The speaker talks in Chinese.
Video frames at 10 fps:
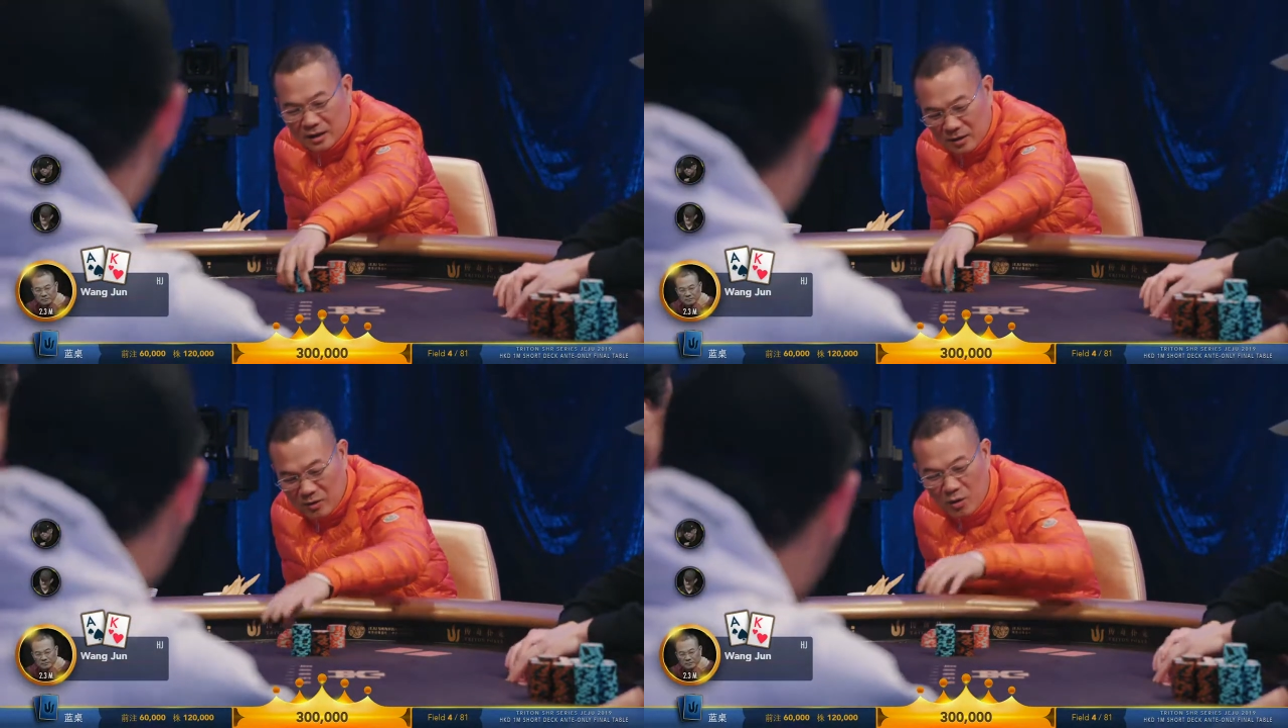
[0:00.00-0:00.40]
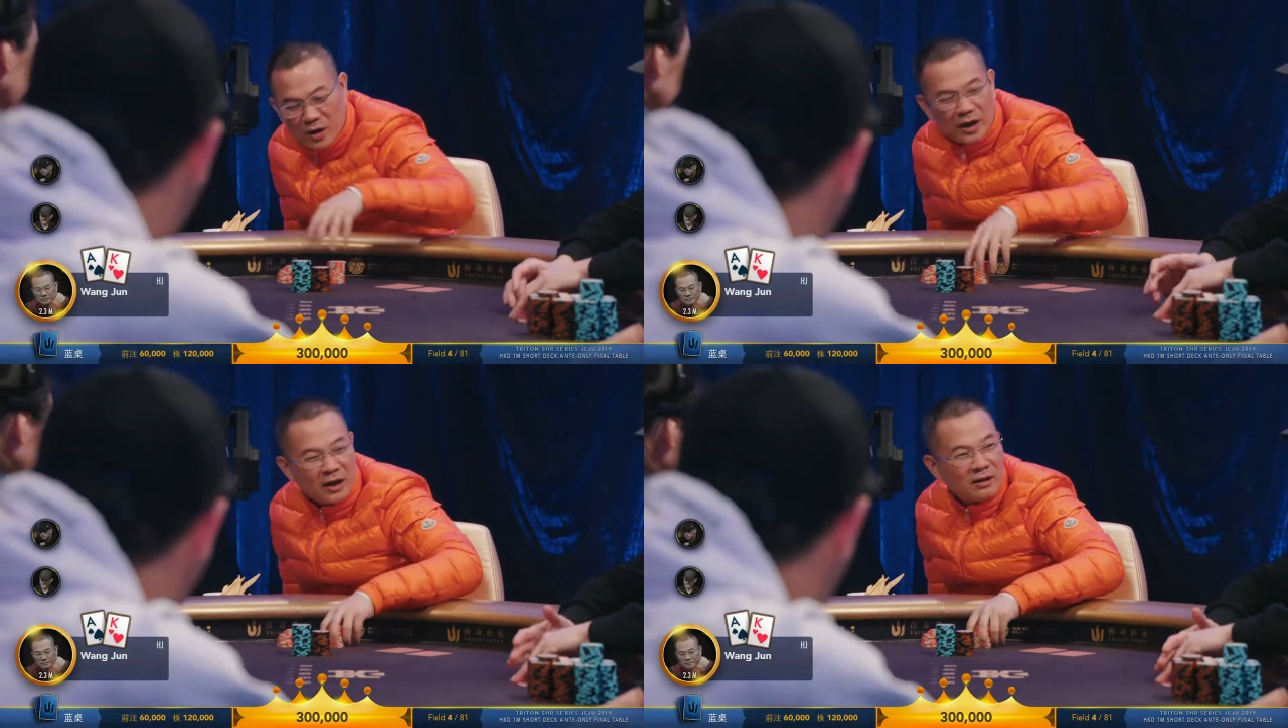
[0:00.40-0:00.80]
，all in 了，
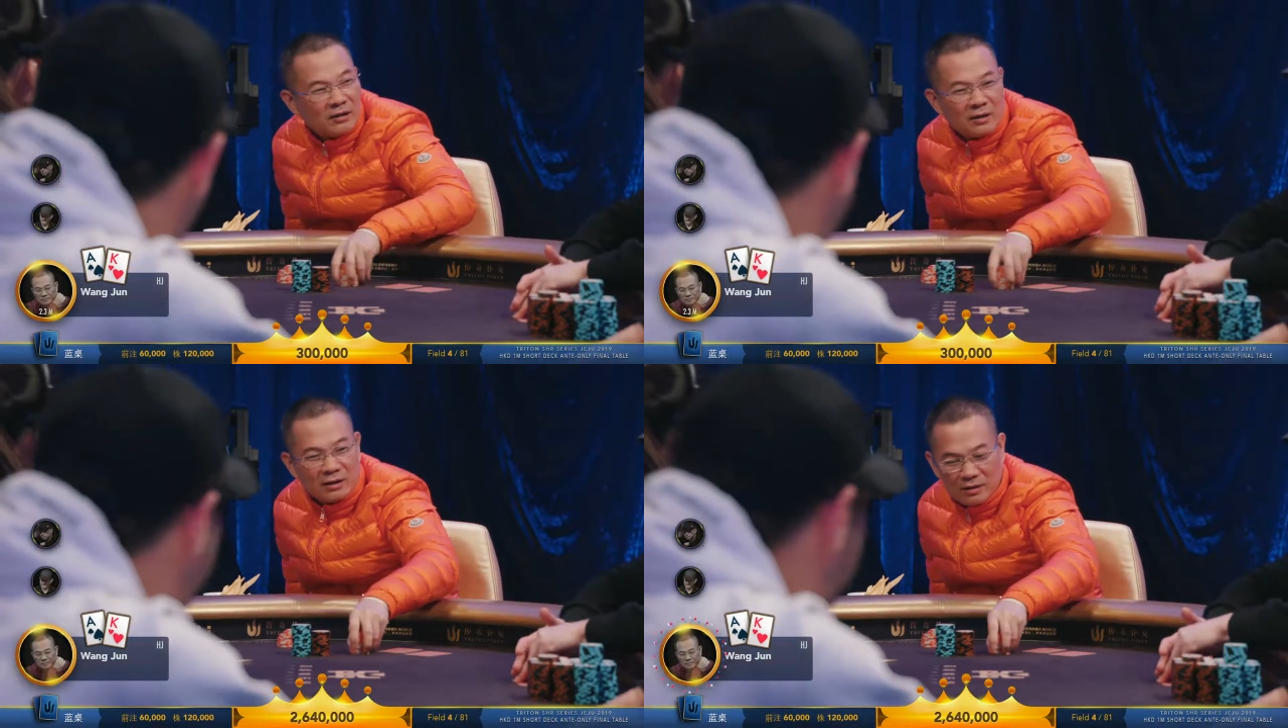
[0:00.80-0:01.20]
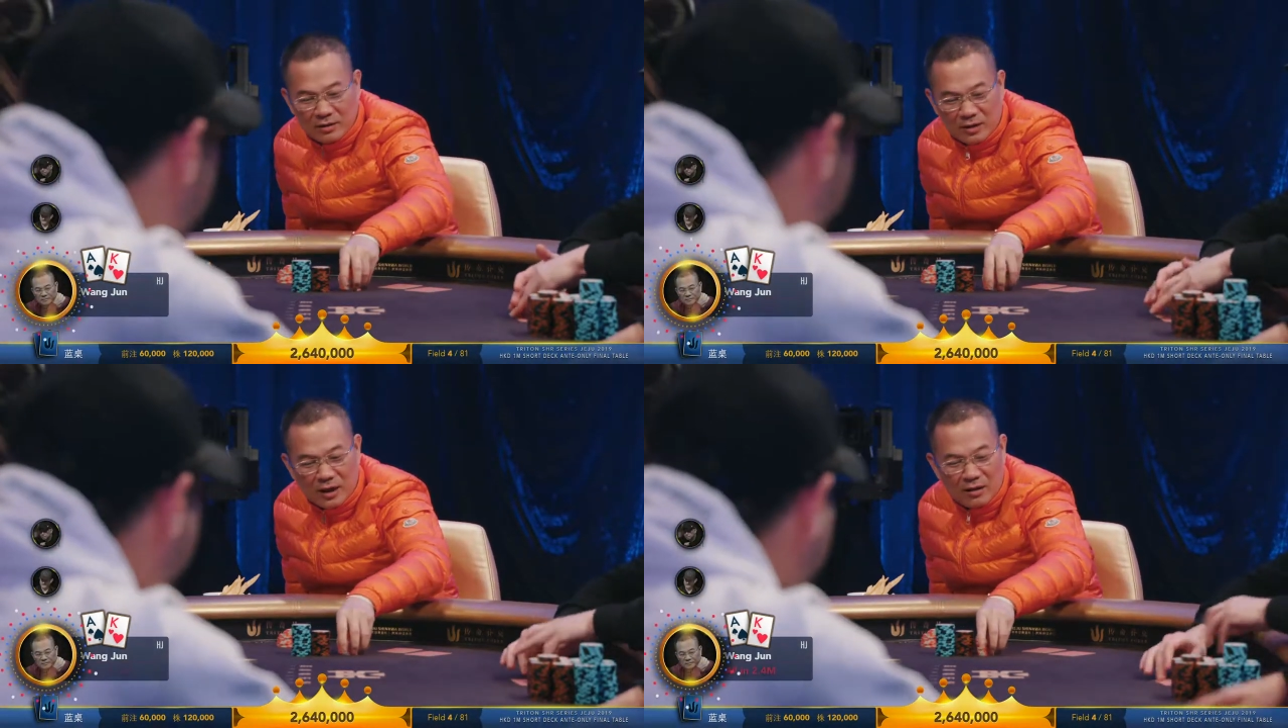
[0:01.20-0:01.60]
看
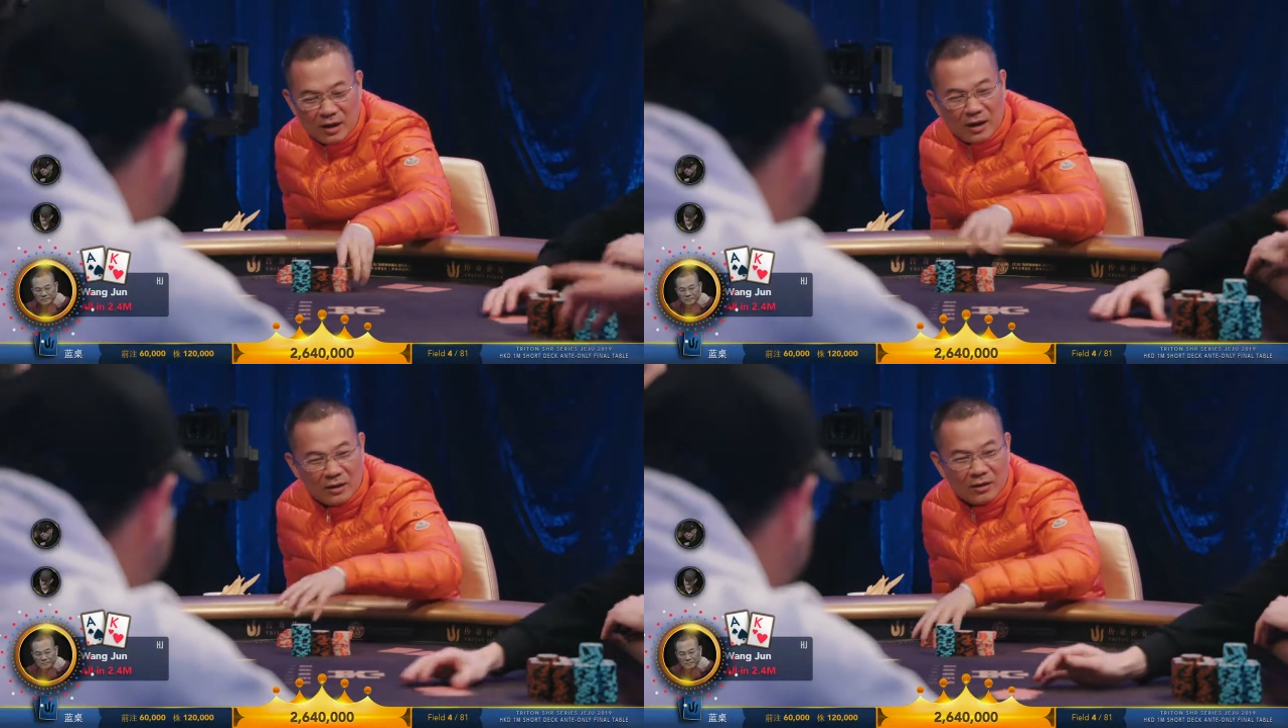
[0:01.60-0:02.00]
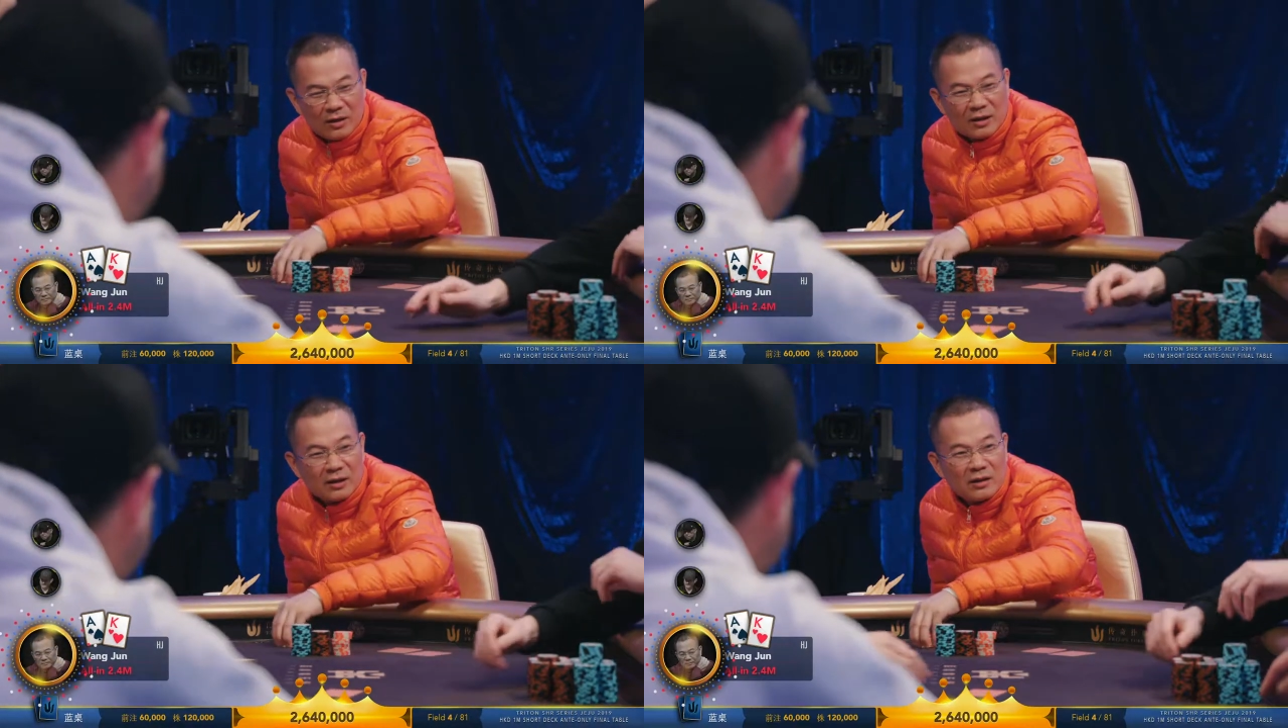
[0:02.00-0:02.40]
到了，还有
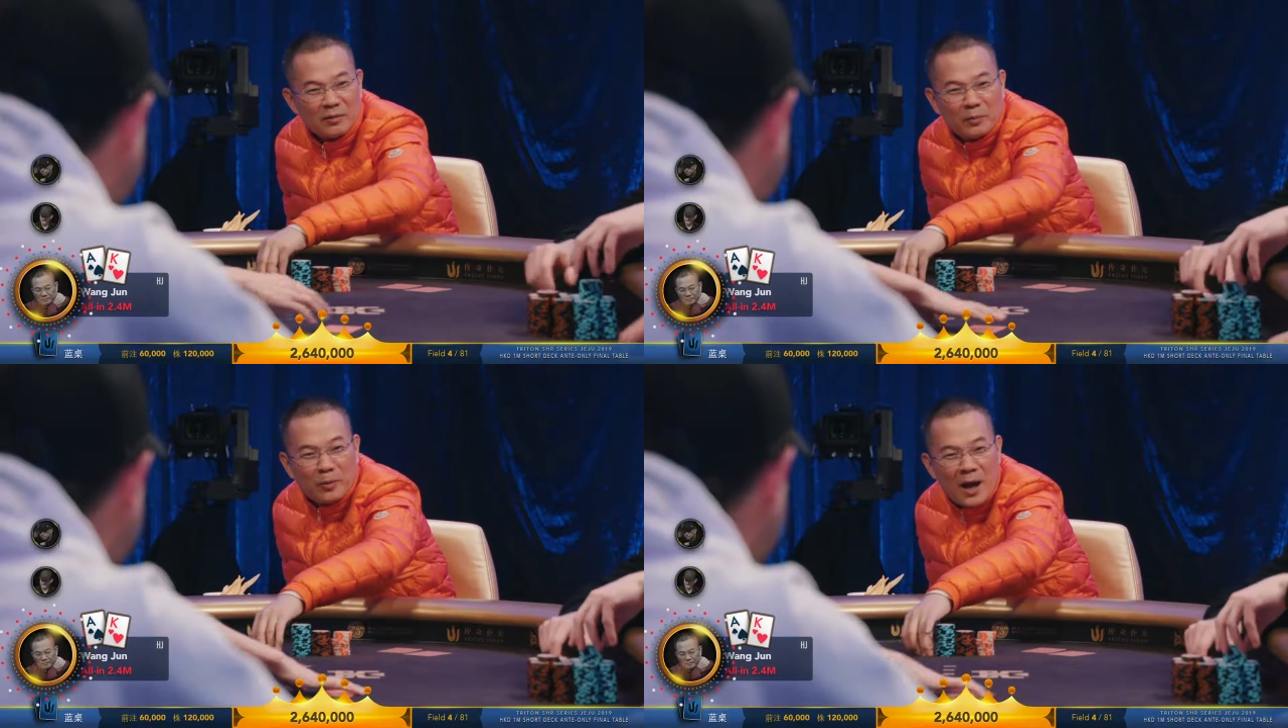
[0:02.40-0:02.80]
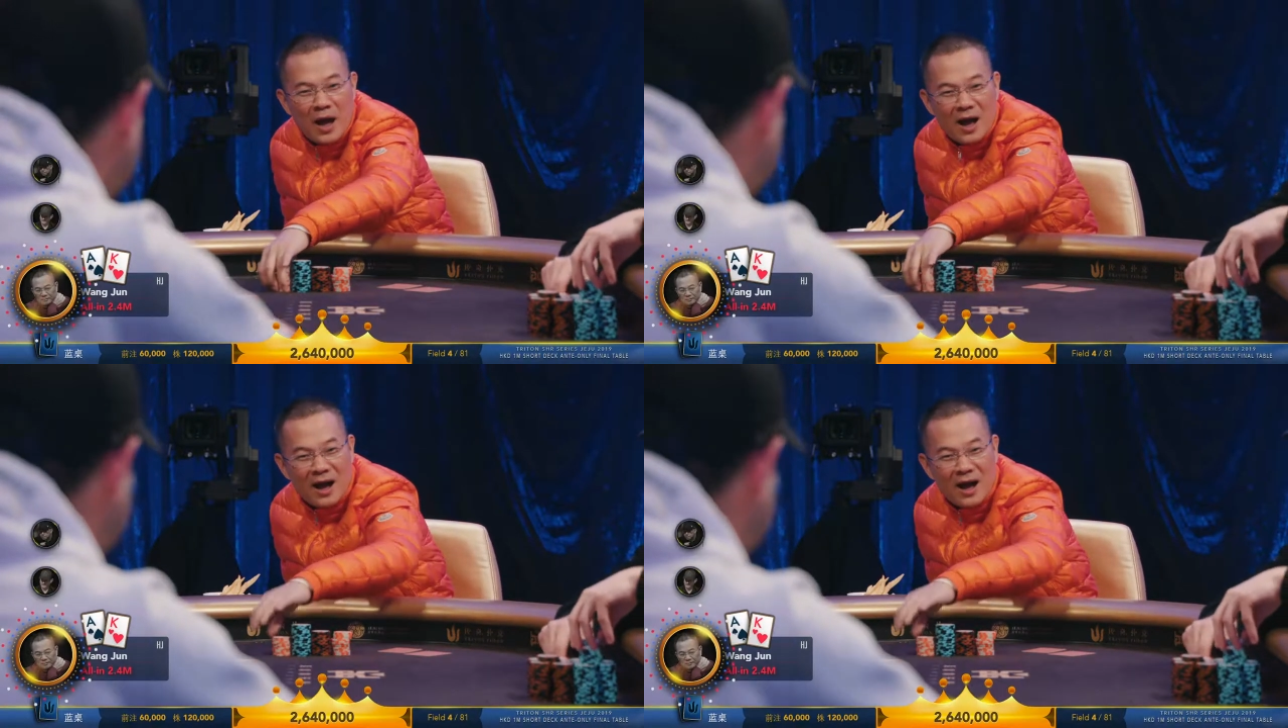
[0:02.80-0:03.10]
他，我不怕，